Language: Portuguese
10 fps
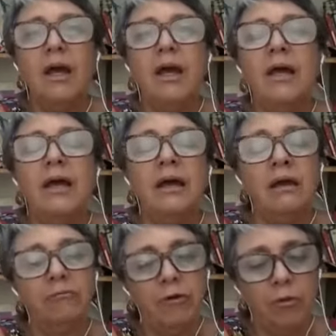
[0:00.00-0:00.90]

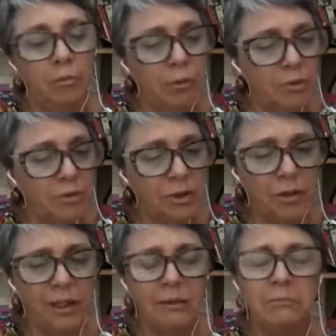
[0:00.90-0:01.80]
é, foi composto
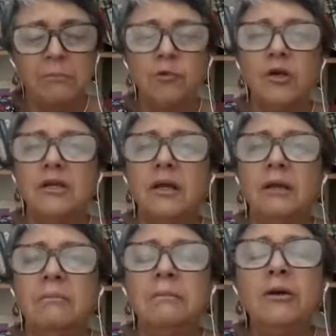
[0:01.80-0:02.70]
em, dois, em
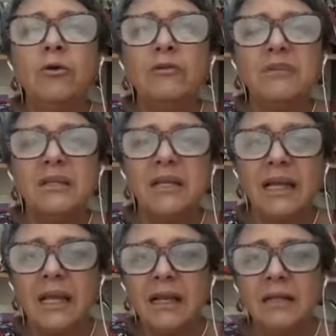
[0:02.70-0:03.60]

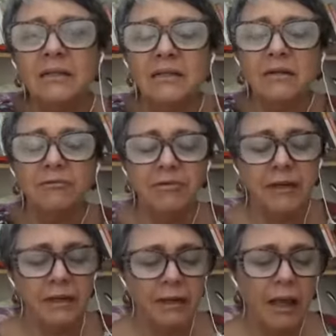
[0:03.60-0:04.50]
1915,
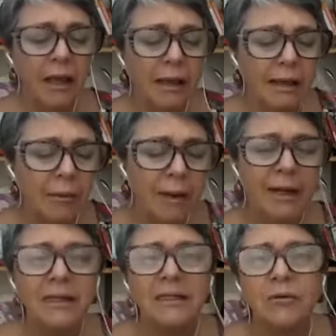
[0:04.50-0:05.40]
enfim, que é uma
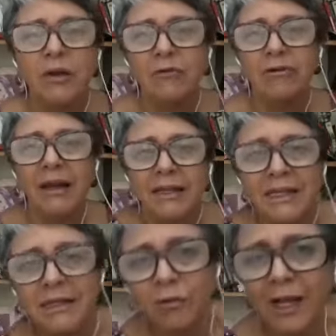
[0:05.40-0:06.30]
canção que fala da
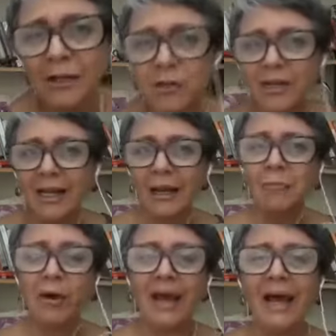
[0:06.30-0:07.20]
saudade da
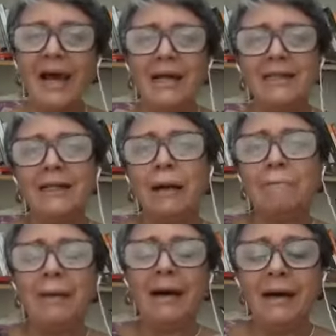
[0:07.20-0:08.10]
namorada, da
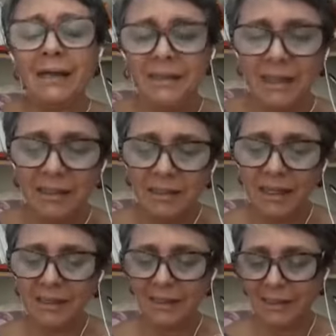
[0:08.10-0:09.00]
pátria,
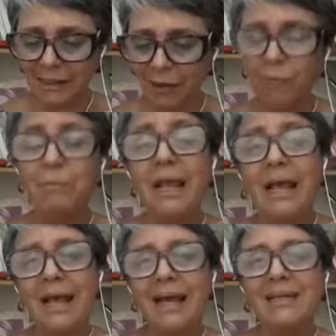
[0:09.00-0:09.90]
etc. e tal.
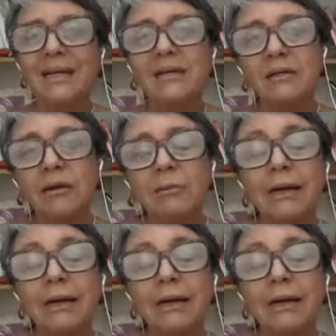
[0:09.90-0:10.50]
Essa canção era uma